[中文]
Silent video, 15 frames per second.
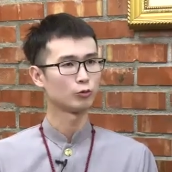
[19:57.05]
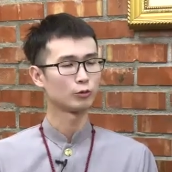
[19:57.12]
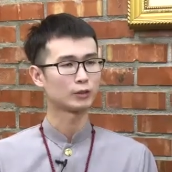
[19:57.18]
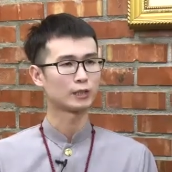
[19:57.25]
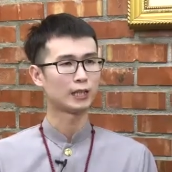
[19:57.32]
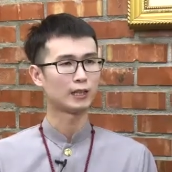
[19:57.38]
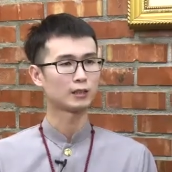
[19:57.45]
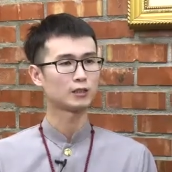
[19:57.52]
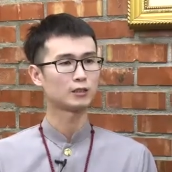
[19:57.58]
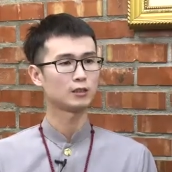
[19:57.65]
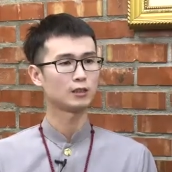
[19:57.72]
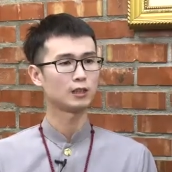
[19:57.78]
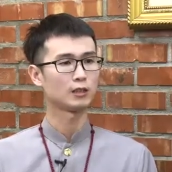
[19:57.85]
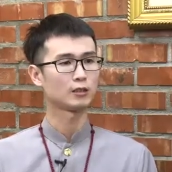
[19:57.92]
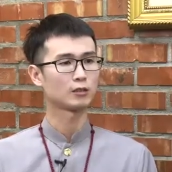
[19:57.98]
那
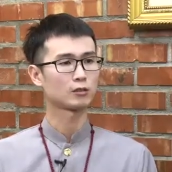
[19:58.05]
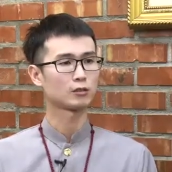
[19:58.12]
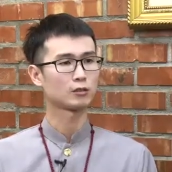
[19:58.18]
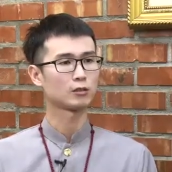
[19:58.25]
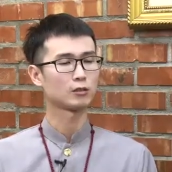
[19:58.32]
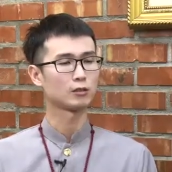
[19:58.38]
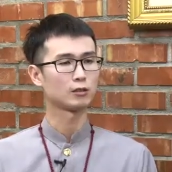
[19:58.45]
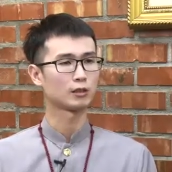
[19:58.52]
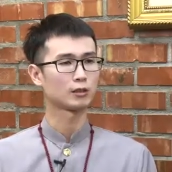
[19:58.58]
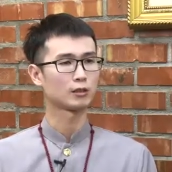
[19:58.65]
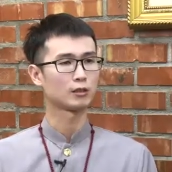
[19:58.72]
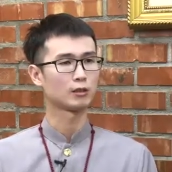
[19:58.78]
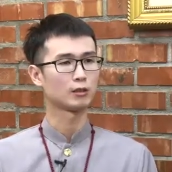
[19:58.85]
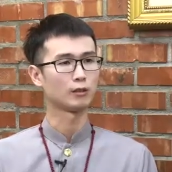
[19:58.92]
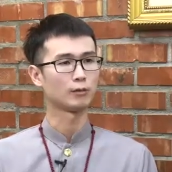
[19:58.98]
今年是那
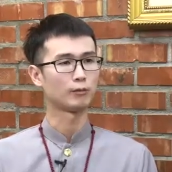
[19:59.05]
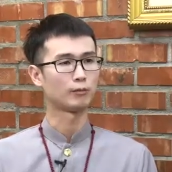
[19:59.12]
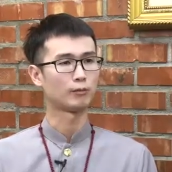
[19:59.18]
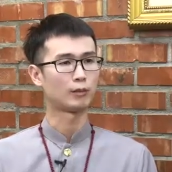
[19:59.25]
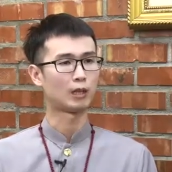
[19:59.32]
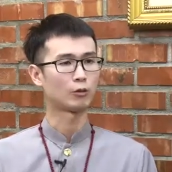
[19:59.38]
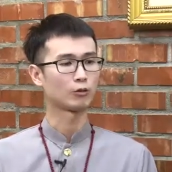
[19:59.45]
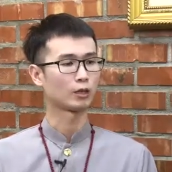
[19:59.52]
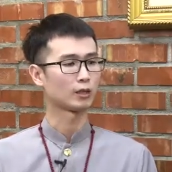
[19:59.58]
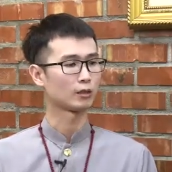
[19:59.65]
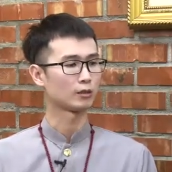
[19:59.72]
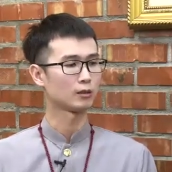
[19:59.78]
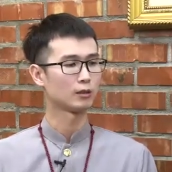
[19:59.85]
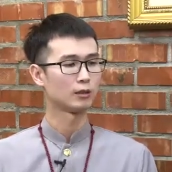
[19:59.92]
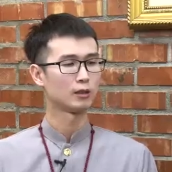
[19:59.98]
个卯
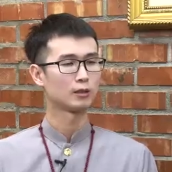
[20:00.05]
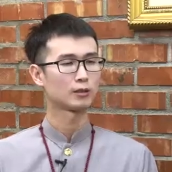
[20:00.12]
年，